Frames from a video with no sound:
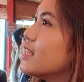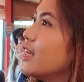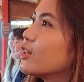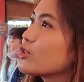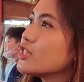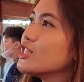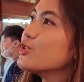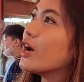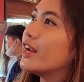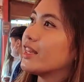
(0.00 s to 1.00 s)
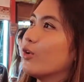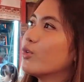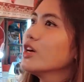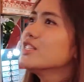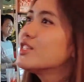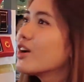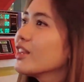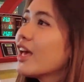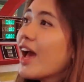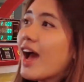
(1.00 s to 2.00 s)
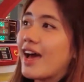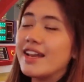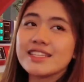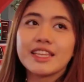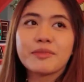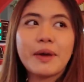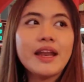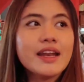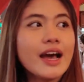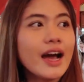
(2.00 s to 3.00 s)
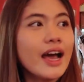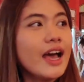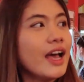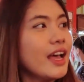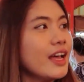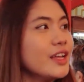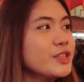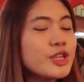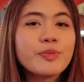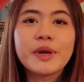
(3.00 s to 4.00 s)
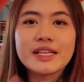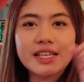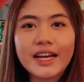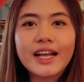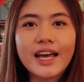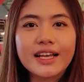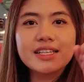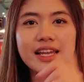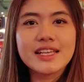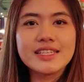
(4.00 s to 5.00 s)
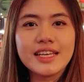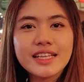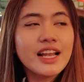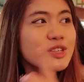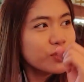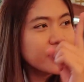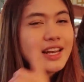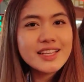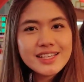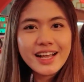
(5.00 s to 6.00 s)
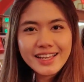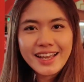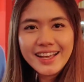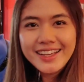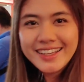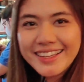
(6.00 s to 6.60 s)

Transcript: sini. Terus ini juga ada tahu gejrot, ada sate padang. Jujur penasaran ke arah sana sih. Kita langsung ke sana aja kali ya.